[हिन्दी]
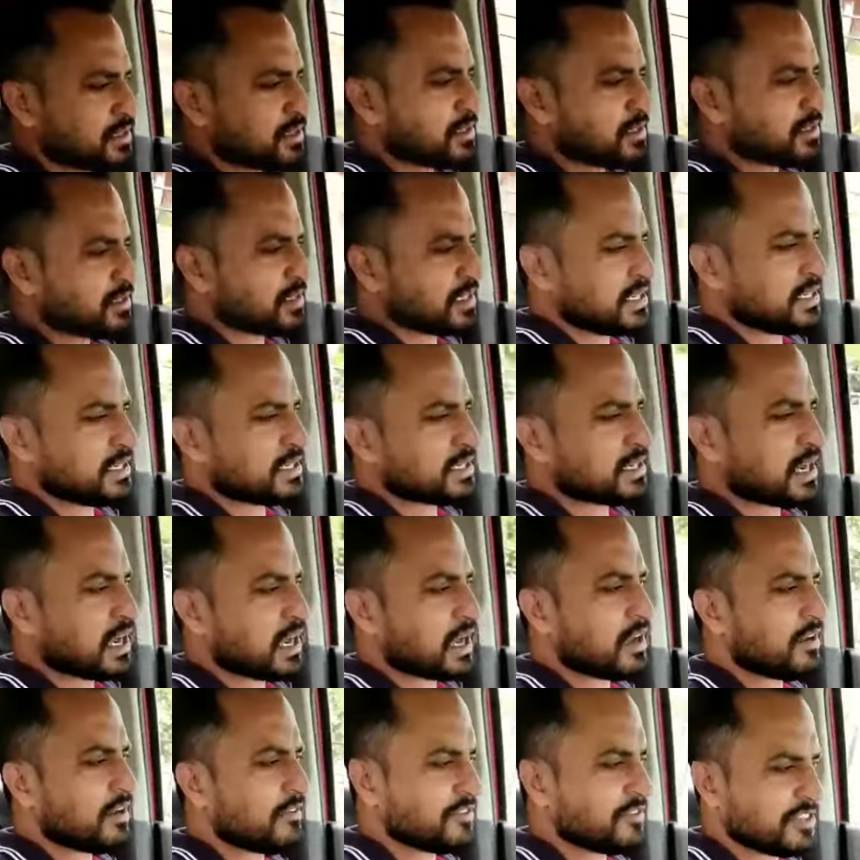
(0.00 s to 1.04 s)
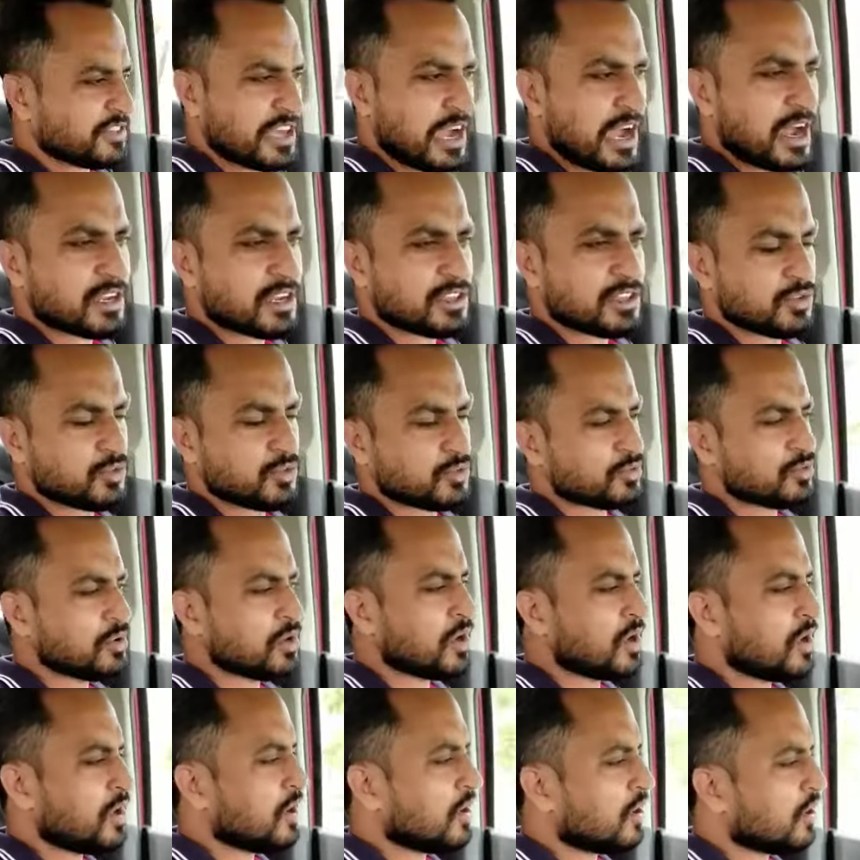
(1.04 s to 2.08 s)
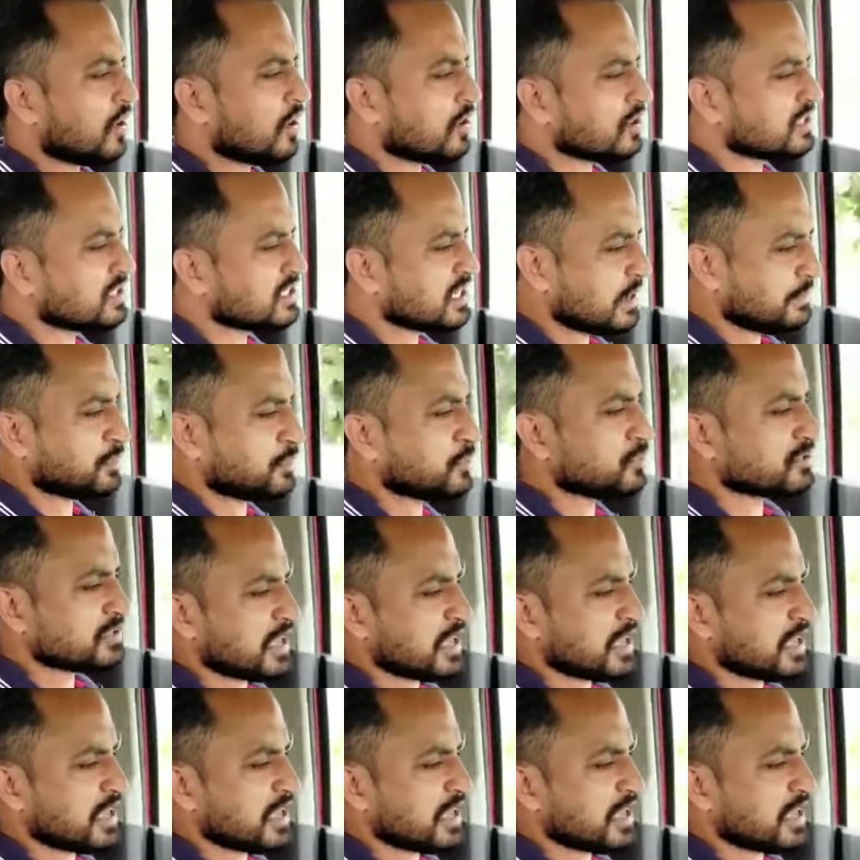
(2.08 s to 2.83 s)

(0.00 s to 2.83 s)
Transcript: रीट का विद्यार्थी हूँ और जयपुर से